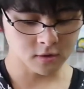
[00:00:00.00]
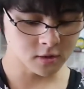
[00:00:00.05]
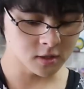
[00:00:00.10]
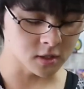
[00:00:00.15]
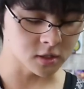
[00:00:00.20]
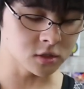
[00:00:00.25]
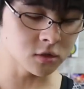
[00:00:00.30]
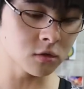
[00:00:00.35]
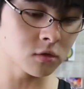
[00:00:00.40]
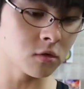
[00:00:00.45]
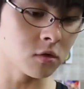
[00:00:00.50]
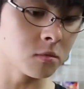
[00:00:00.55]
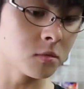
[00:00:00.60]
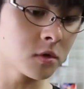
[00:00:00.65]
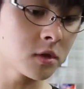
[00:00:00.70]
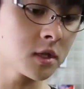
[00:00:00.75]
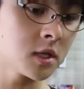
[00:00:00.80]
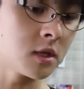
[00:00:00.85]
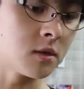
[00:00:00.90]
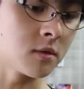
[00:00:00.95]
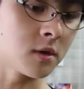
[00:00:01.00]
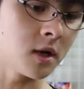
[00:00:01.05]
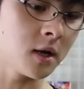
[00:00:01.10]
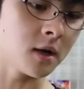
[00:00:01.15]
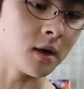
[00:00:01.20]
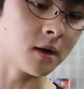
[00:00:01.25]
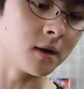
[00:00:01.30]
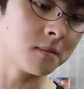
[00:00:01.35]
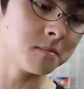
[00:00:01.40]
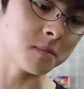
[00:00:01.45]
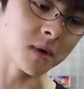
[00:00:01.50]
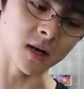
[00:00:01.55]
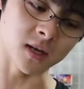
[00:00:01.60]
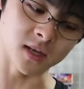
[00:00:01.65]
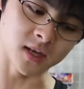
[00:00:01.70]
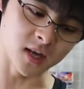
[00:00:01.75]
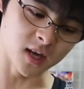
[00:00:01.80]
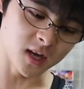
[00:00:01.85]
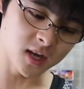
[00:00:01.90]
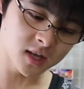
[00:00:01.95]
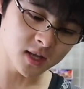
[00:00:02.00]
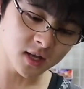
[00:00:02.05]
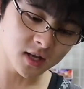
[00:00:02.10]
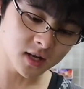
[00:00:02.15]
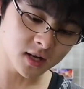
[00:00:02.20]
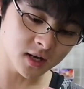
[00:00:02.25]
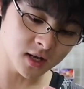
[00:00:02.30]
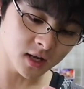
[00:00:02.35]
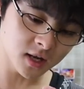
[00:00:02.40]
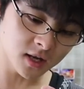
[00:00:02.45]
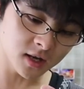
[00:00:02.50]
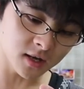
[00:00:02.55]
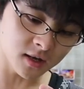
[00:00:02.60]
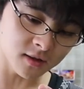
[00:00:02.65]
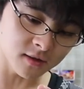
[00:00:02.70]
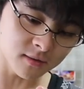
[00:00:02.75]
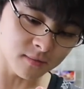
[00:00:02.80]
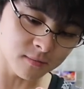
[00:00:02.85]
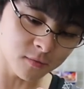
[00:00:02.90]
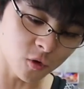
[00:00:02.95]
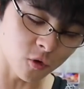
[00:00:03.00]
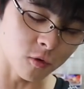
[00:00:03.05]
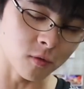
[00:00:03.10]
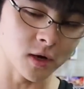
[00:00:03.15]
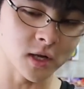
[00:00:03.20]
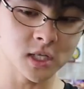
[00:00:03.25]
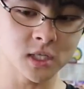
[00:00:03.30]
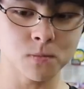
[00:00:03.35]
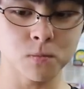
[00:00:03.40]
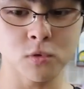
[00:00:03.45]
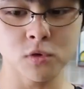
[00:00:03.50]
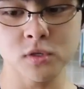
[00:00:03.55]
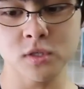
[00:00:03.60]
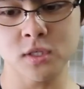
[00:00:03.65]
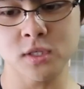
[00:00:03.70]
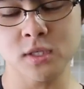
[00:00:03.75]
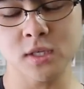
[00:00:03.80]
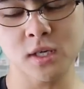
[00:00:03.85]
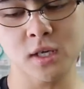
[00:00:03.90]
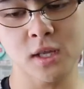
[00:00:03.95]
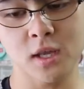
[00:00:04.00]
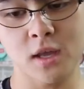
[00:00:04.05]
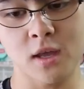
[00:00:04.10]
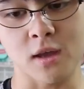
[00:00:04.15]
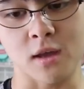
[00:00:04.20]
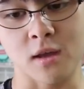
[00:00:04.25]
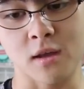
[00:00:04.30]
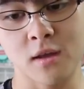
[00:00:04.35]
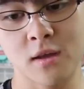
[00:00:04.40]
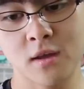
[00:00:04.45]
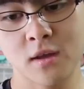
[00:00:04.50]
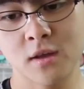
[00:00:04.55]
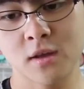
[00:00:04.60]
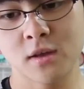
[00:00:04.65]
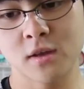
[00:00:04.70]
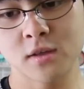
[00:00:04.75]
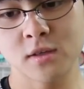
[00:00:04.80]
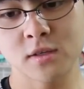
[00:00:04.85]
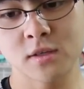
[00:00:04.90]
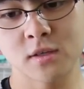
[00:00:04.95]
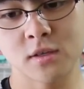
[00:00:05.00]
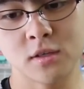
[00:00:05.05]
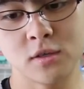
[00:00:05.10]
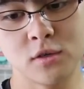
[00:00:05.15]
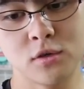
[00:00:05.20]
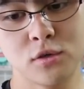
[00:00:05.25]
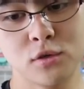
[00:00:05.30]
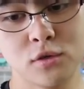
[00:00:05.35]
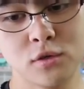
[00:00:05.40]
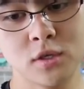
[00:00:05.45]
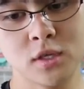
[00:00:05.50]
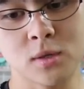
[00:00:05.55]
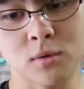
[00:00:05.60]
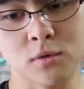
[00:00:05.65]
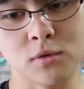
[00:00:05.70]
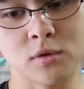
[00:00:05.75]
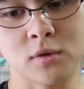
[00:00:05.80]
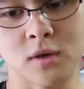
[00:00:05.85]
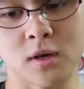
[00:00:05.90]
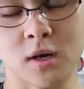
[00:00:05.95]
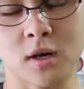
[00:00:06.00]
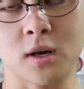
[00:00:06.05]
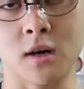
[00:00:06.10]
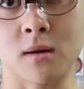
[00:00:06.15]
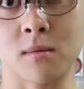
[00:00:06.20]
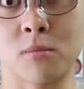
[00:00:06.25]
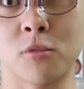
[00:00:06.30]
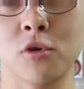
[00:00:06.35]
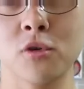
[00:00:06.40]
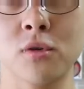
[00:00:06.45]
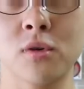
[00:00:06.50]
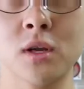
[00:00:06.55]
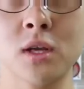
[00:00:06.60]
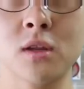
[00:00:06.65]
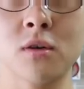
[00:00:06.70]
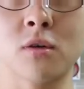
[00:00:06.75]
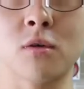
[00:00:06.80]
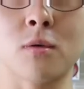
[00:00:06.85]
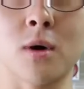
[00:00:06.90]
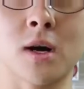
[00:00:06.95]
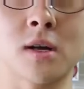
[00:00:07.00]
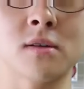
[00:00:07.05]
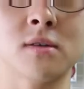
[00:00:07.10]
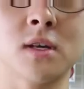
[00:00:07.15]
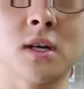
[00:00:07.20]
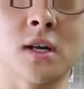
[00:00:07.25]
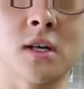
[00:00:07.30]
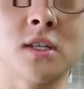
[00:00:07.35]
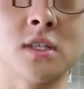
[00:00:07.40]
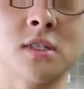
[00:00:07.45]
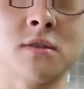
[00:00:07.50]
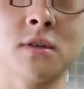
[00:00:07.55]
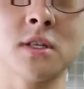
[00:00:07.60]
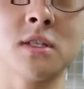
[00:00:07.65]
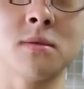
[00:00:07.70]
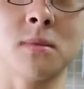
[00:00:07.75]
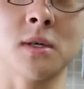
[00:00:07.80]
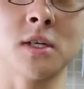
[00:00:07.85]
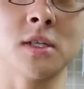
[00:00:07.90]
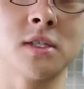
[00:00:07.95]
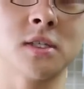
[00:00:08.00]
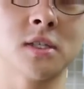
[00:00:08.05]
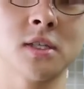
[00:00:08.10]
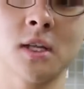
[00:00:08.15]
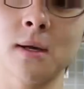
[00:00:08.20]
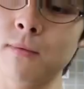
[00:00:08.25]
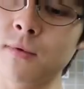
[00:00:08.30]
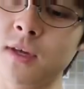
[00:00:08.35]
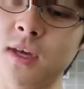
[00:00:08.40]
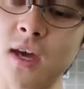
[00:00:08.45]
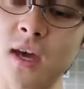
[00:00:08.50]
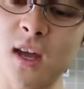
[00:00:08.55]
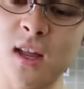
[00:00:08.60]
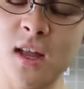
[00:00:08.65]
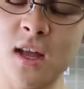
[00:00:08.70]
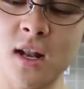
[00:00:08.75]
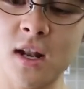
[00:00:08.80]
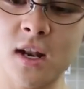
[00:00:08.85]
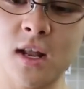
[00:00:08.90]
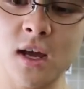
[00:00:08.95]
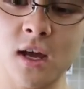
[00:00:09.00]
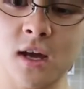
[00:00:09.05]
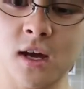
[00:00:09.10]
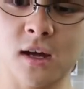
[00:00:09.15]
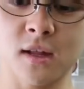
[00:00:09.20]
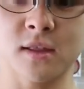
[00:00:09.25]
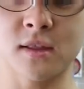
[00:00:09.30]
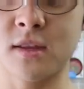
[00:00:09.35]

でちょっと思ったのが、まあ、経年劣化こうレスポンスがね緩いというか戻りの悪い感じはします多分経年劣化っ